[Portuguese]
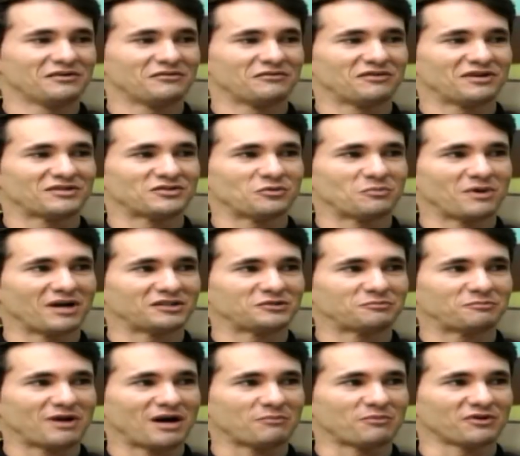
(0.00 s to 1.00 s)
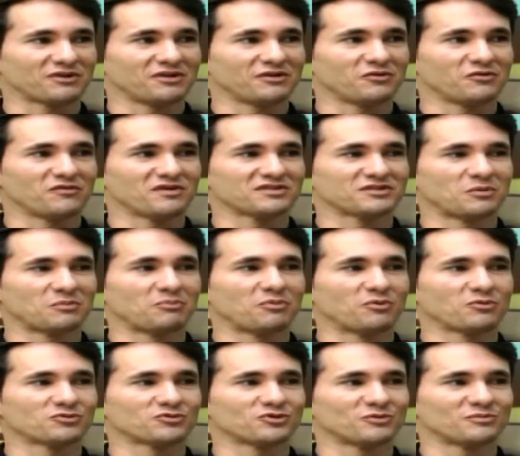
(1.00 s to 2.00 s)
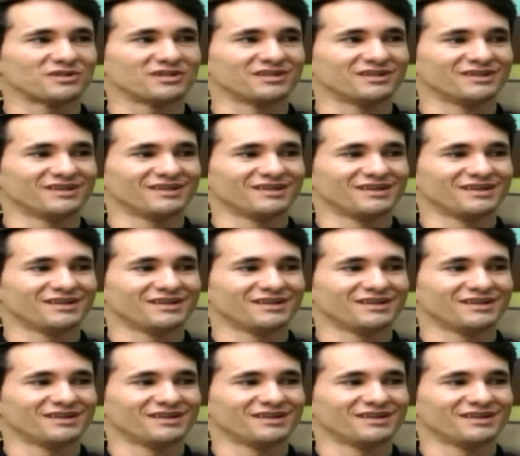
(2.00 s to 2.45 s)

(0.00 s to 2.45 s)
fazer um bate-papo aqui, conversar um pouco sobre